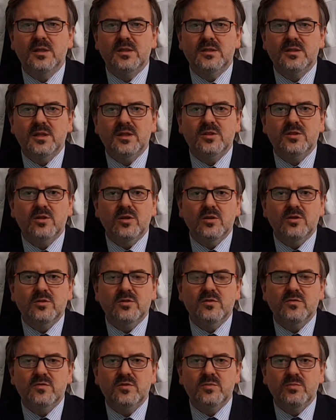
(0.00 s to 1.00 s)

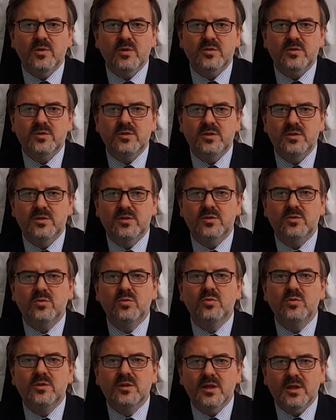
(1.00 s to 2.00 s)
znacząco wzmocni
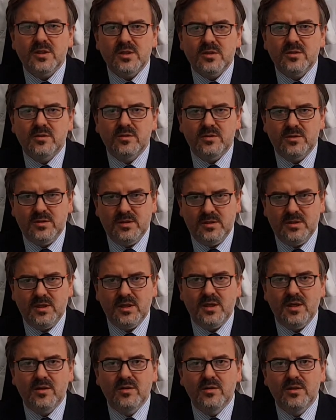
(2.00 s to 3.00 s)
skuteczność
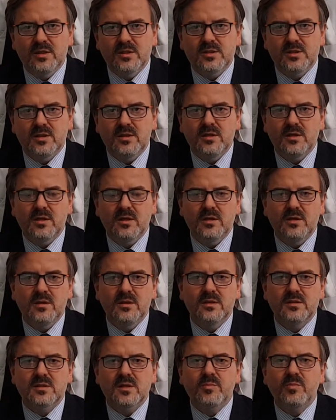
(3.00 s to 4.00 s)
takiego leczenia
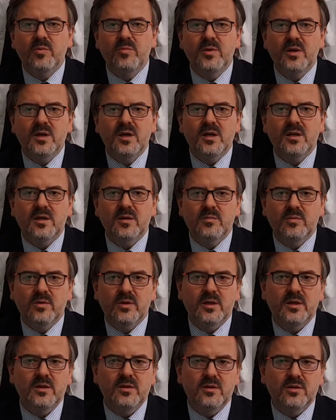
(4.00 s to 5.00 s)
i zapobiegania
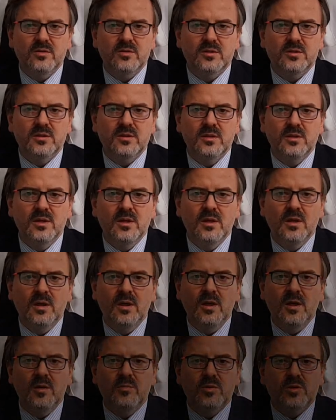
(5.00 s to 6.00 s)
boreliozie.
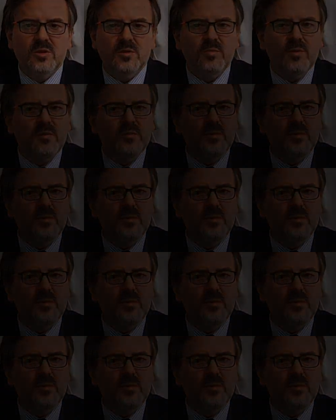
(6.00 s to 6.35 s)
Proszę